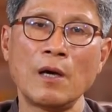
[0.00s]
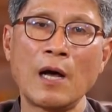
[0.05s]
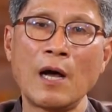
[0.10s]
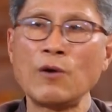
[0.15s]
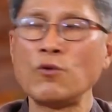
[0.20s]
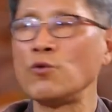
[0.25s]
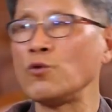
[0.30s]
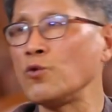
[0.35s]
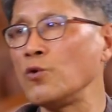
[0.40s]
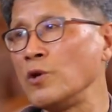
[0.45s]

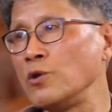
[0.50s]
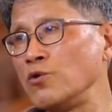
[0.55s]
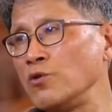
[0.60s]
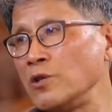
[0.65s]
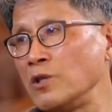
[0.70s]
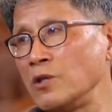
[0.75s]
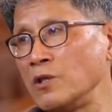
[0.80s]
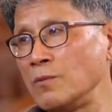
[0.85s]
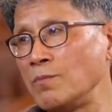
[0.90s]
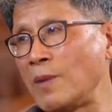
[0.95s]
한국교회
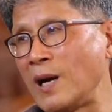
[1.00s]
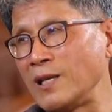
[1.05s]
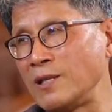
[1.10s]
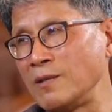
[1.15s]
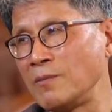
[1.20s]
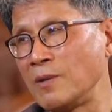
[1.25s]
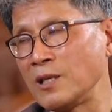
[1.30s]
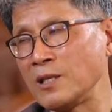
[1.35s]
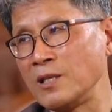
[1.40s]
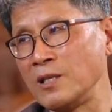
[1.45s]
주시는
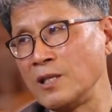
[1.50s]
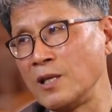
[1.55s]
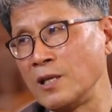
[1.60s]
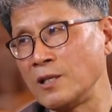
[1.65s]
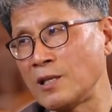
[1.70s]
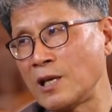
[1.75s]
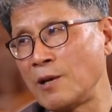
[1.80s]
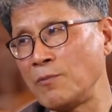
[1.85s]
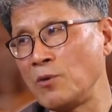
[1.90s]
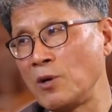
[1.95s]
마지막 시대의
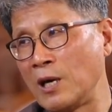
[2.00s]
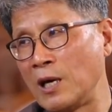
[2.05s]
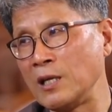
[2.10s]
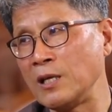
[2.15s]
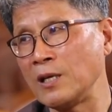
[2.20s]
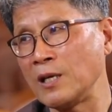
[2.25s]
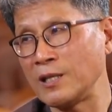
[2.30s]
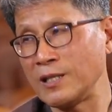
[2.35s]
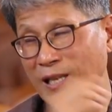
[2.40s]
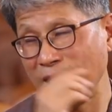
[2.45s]
사명
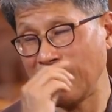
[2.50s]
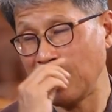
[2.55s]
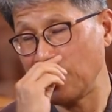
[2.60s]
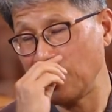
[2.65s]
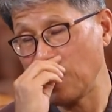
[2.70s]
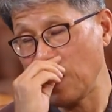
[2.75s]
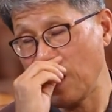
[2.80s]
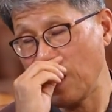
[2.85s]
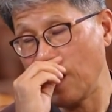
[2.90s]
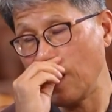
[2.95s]
아닌가 생각이
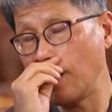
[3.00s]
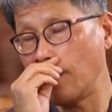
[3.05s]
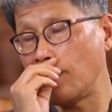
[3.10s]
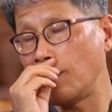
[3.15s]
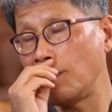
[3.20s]
되네요.